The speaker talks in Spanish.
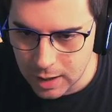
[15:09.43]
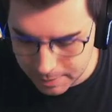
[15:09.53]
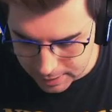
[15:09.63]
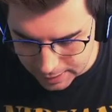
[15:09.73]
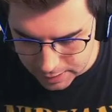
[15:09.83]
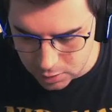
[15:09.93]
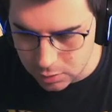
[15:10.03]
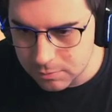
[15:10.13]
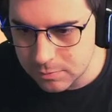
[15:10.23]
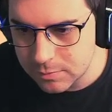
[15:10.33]
A ver,
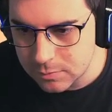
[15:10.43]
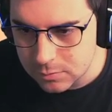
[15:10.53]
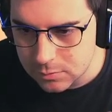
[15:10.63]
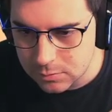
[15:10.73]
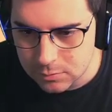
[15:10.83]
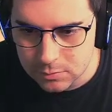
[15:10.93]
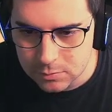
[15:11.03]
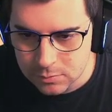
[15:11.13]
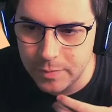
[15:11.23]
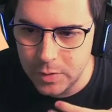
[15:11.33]
cariño.
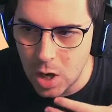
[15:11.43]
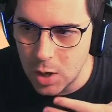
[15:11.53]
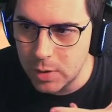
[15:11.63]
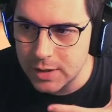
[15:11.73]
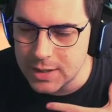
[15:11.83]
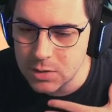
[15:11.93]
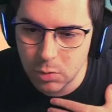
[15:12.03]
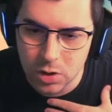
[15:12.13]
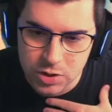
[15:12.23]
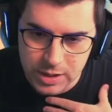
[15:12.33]
Mm, no le cuentes...
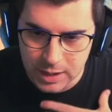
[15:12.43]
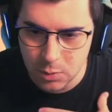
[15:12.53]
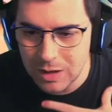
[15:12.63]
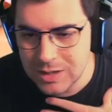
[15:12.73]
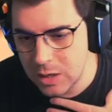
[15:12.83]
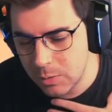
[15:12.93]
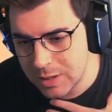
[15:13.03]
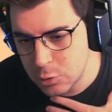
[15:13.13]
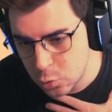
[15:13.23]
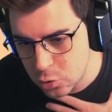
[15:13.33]
Bueno, sí. Igual si le
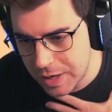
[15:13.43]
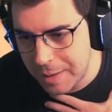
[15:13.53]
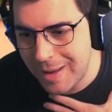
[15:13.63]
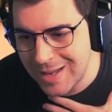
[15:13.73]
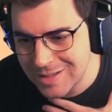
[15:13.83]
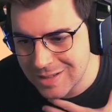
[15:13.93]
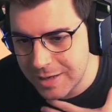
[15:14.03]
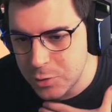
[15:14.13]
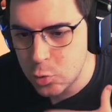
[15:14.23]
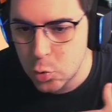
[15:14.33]
cuentas tus dramas,
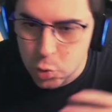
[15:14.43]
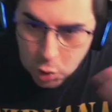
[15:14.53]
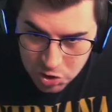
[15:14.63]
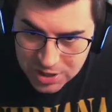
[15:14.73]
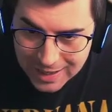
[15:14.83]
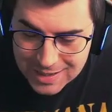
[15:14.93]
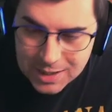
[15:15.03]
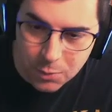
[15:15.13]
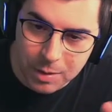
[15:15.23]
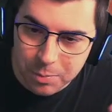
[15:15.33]
tus cosas,
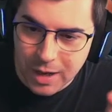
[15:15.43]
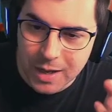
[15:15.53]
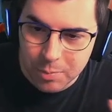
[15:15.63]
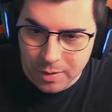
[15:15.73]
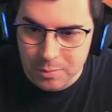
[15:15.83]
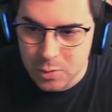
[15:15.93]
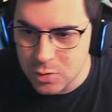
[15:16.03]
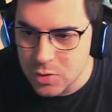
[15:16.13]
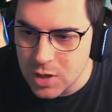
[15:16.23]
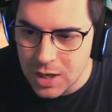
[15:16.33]
igual por ahí
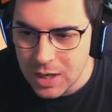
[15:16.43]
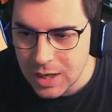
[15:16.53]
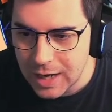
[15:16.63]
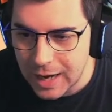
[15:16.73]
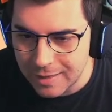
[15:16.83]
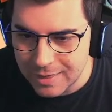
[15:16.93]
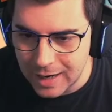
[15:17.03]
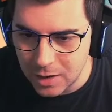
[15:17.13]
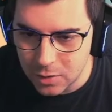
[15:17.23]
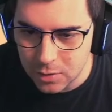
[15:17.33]
podemos hacer
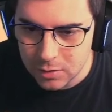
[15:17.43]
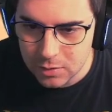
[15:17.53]
algo, ¿no?